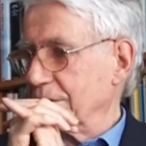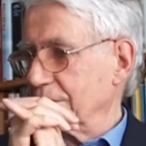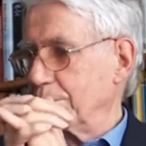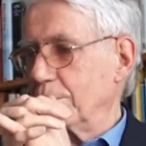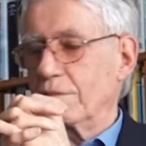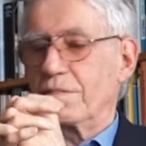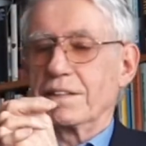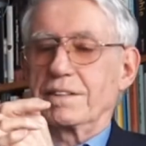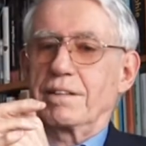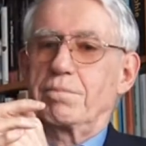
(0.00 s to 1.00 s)
dieses Buch
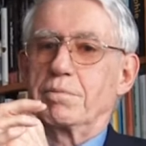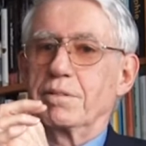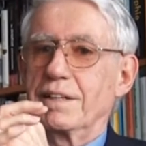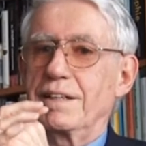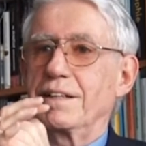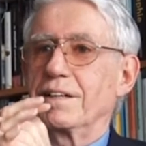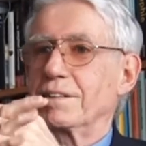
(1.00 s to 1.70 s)
war sehr populär.